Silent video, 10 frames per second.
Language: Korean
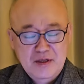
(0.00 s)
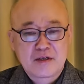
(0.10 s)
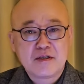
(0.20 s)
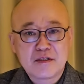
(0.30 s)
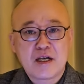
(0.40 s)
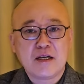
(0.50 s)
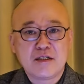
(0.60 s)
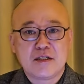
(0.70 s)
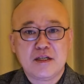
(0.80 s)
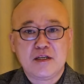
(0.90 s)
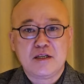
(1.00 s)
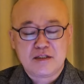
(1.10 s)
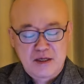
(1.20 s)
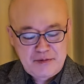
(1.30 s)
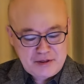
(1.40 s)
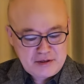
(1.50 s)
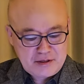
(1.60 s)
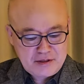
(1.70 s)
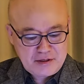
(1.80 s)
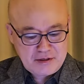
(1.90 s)
끝까지 이재명
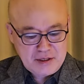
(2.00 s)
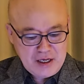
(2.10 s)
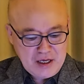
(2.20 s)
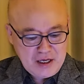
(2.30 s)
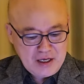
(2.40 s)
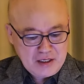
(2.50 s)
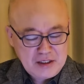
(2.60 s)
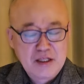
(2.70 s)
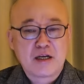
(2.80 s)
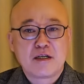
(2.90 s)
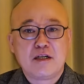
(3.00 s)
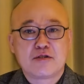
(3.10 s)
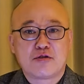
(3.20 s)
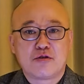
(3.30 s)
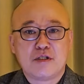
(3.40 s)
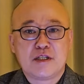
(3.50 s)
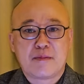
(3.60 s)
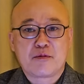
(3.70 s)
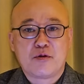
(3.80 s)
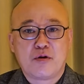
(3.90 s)
측은 이낙연의 손을
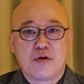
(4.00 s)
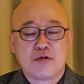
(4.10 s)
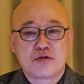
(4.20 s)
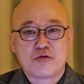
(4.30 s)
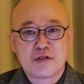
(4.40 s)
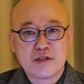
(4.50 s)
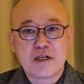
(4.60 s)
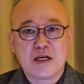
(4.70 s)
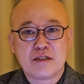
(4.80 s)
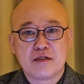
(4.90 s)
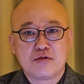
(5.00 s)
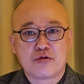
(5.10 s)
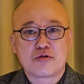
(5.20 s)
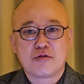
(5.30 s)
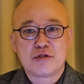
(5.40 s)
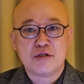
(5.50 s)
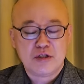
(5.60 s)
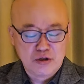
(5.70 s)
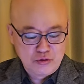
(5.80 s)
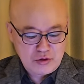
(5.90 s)
잡고 총선까지 또 총선
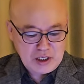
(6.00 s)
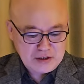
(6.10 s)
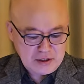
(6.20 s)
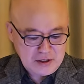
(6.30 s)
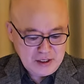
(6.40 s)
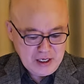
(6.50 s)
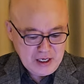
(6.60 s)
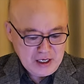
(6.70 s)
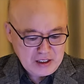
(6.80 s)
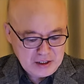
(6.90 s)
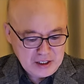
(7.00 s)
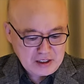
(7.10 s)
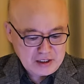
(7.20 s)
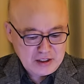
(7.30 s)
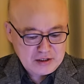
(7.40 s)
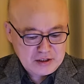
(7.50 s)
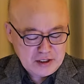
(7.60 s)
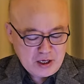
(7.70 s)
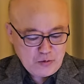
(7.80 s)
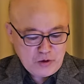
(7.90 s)
이후까지 이낙연의
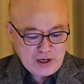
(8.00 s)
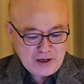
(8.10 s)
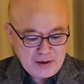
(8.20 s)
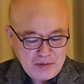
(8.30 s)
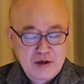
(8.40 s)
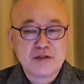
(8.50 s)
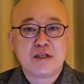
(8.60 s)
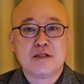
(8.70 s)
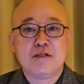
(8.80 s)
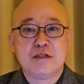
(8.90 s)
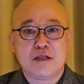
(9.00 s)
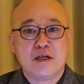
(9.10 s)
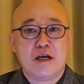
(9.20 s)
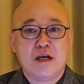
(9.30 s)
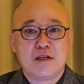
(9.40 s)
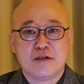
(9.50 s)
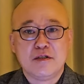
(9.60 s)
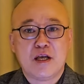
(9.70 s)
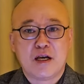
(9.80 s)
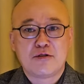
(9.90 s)
신당과 뭐 언제든지
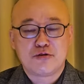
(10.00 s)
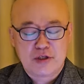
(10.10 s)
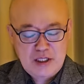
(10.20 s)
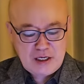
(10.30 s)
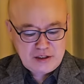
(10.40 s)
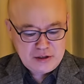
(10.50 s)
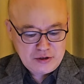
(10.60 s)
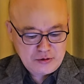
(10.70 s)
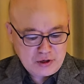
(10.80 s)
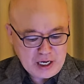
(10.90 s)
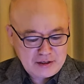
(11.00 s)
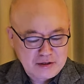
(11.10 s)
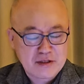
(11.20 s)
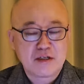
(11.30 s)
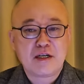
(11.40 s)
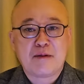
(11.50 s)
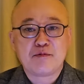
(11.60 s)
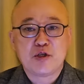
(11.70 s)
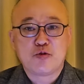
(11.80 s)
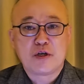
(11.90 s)
연대할 수 있다 이런 식으로 가능성을
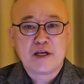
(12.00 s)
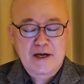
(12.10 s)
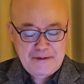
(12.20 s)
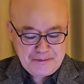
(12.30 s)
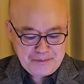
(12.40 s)
남겨둬야